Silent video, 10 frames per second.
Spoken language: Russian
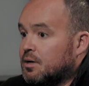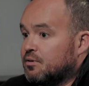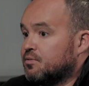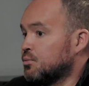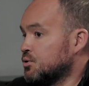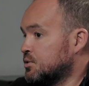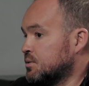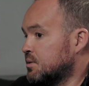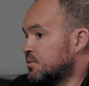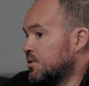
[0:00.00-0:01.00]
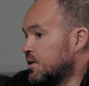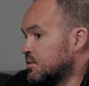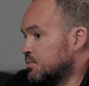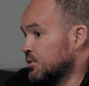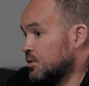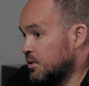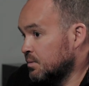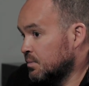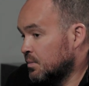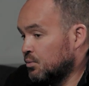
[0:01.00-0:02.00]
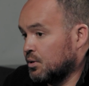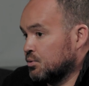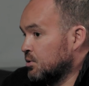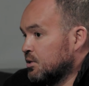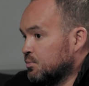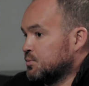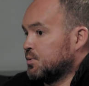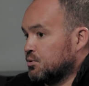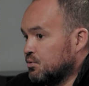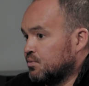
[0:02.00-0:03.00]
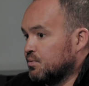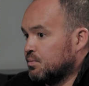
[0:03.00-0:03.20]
Как вы можете доверять понятым, у которых нет паспортов?